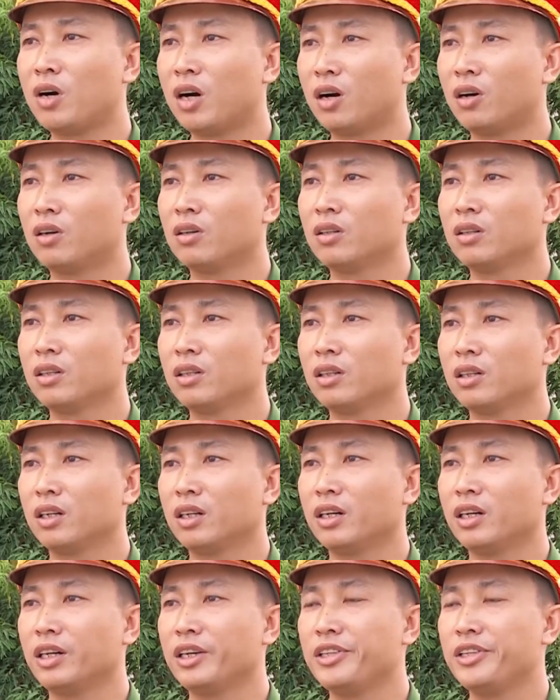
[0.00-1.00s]
bò
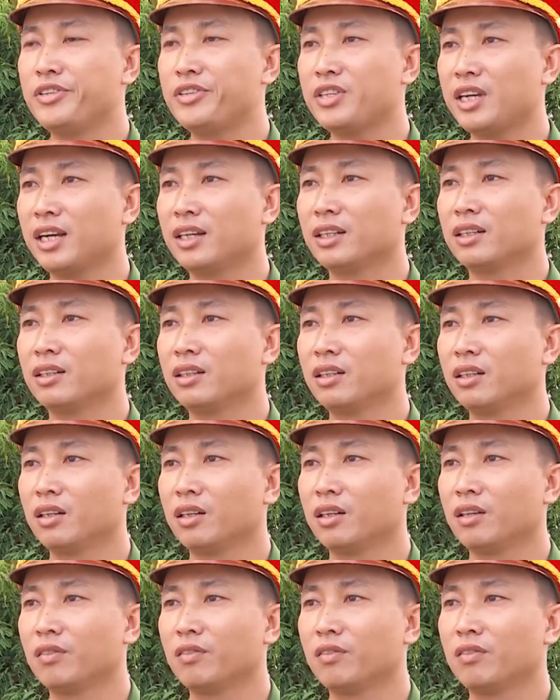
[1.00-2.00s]
dưới sàn
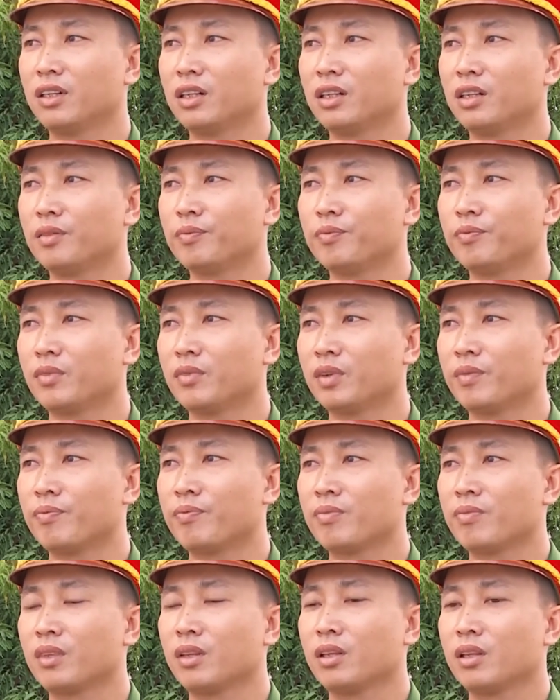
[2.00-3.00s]
và
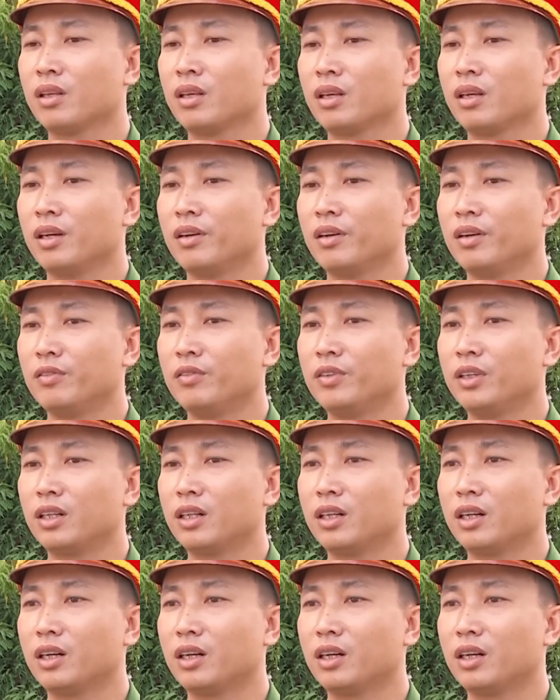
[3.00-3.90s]
việc